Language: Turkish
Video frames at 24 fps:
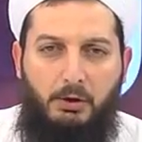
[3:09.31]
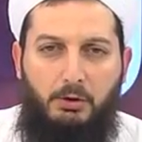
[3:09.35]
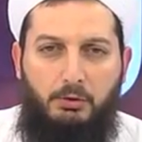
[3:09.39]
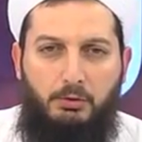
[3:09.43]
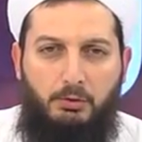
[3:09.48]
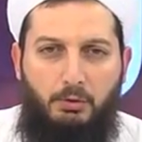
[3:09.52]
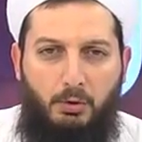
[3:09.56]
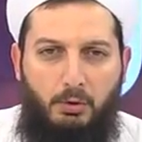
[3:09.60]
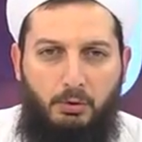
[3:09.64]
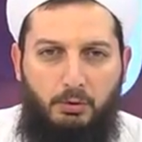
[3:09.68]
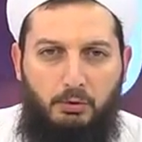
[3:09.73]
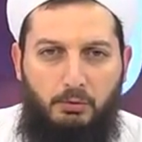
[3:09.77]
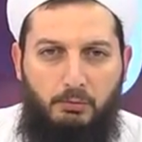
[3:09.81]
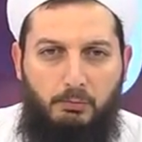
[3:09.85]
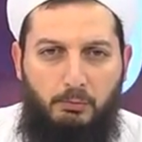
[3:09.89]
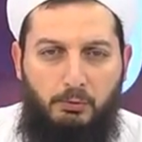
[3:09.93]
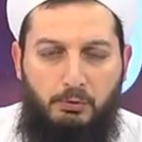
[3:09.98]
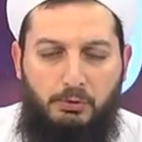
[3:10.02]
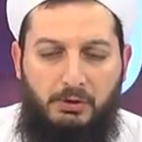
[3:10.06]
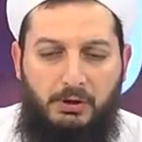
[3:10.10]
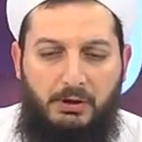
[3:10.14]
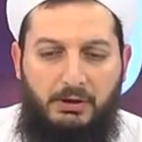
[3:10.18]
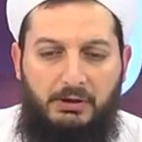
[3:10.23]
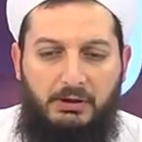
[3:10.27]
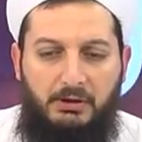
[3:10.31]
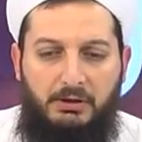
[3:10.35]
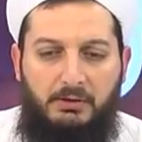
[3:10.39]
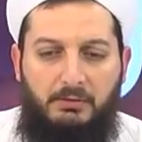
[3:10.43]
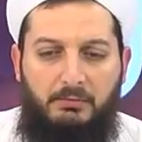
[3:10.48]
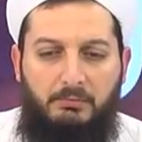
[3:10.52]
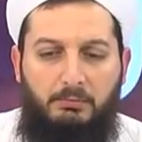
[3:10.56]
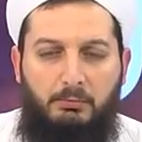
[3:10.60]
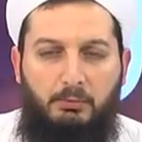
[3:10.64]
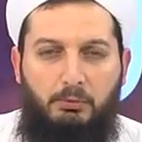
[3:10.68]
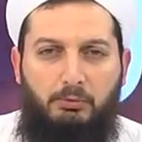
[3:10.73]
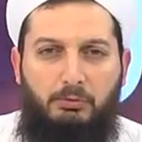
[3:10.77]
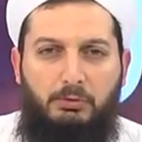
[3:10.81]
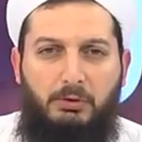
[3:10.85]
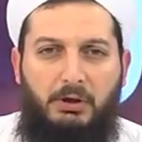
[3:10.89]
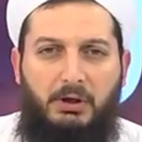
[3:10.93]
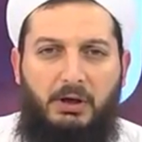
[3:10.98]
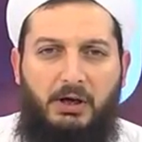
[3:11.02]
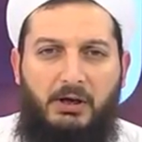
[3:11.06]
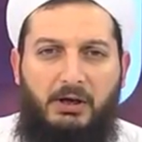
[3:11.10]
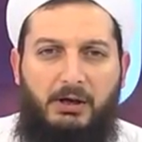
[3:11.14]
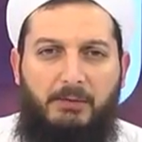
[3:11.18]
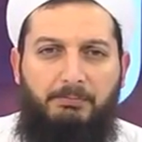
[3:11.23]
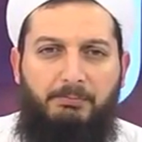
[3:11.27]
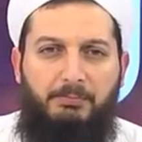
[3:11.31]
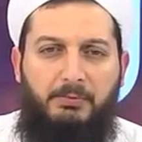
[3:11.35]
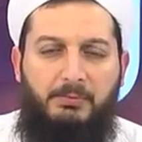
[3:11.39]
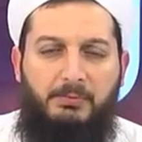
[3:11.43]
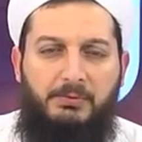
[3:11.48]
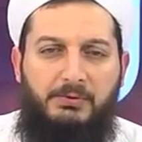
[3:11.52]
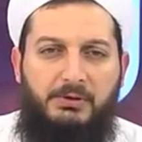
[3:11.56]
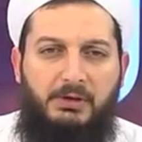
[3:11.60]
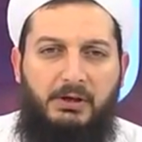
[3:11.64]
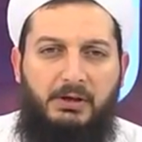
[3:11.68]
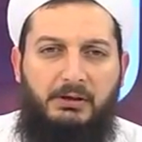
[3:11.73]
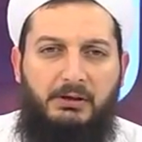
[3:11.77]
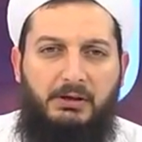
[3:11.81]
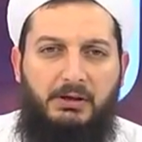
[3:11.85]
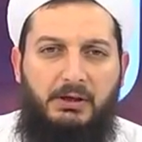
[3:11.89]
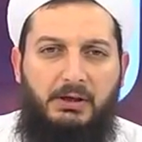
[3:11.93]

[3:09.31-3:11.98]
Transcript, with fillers: Gönlümüzden mutlaka Rabbimizden